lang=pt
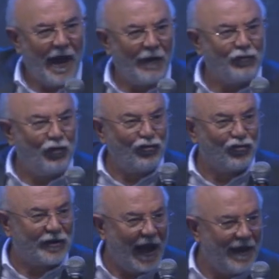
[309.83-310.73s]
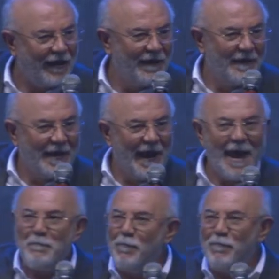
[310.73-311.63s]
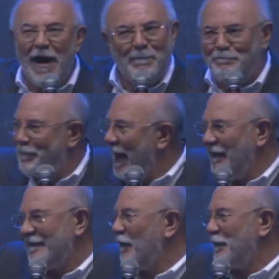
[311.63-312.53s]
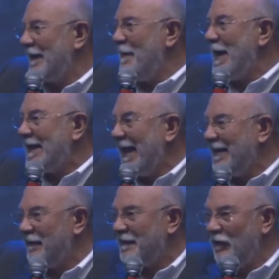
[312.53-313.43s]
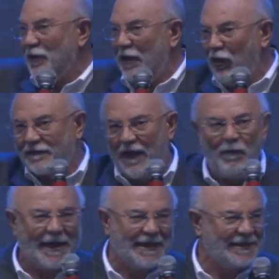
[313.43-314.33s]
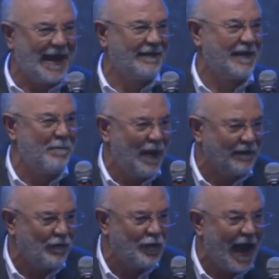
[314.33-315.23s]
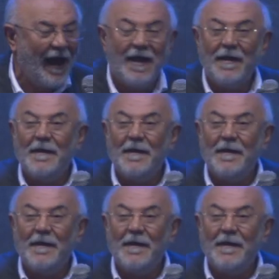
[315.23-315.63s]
Assustei. É uma bênção sem medida. Você não tem noção uma igreja dessa, que bênção que é.